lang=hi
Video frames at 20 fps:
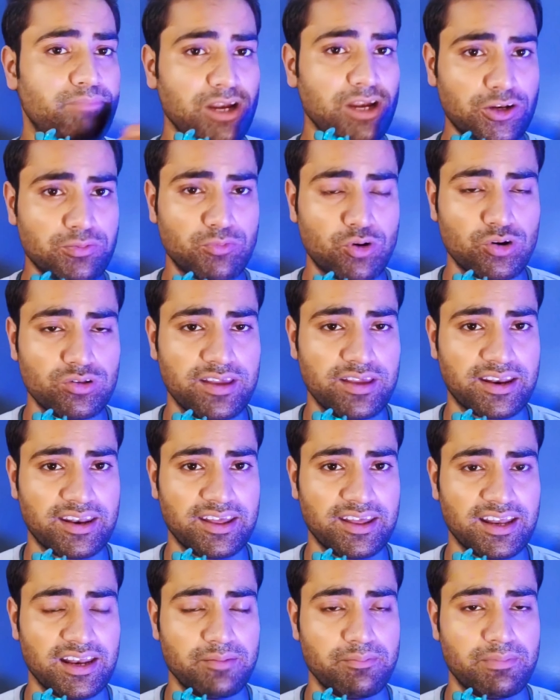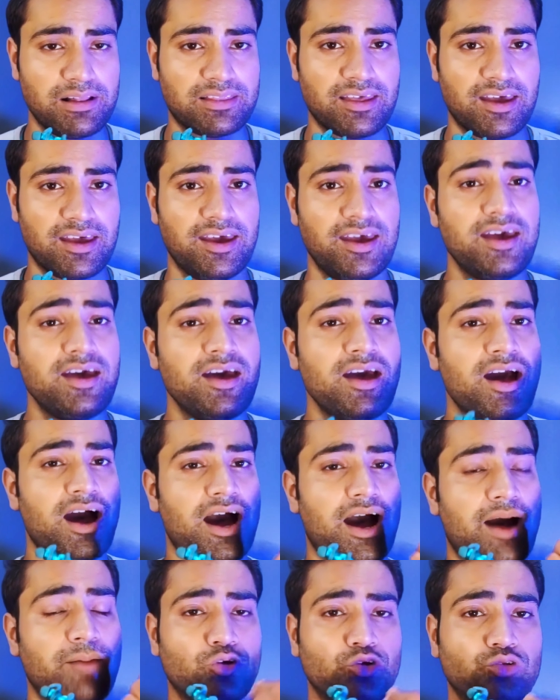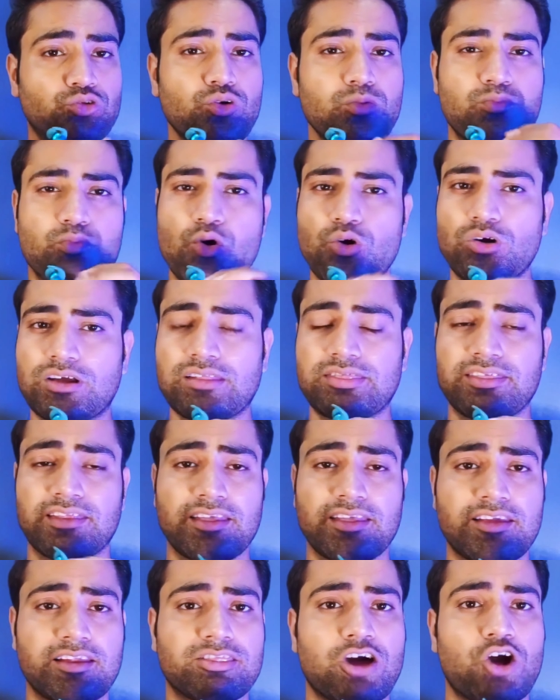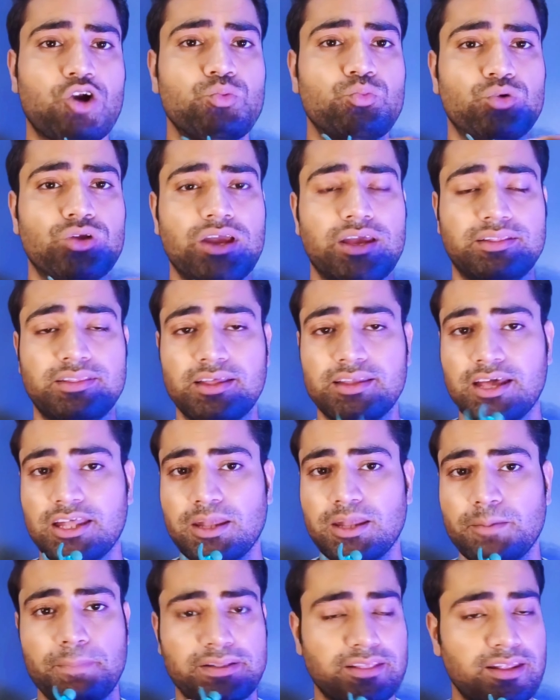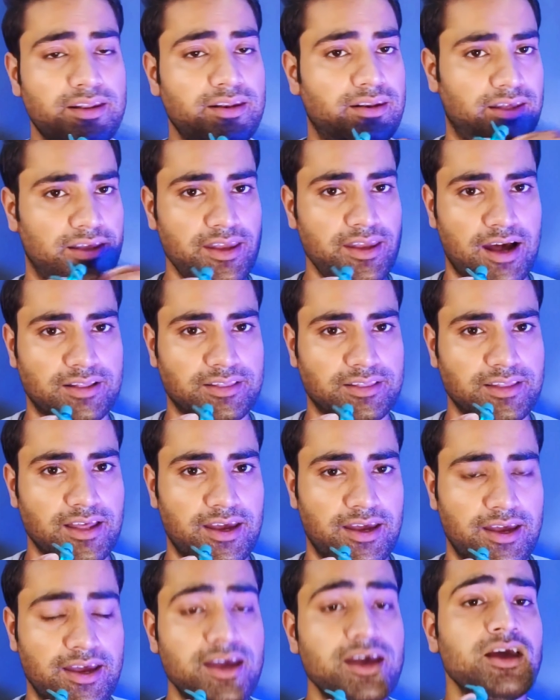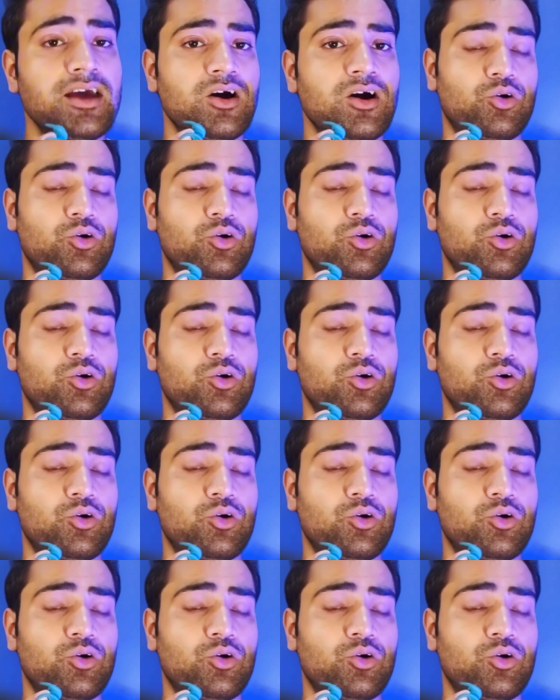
बीस्ट मोड देखने के लिए मिलता है अब दोस्तों बोट का सिग्नेचर साउंड मुझे इतना ज्यादा पसंद नहीं आता है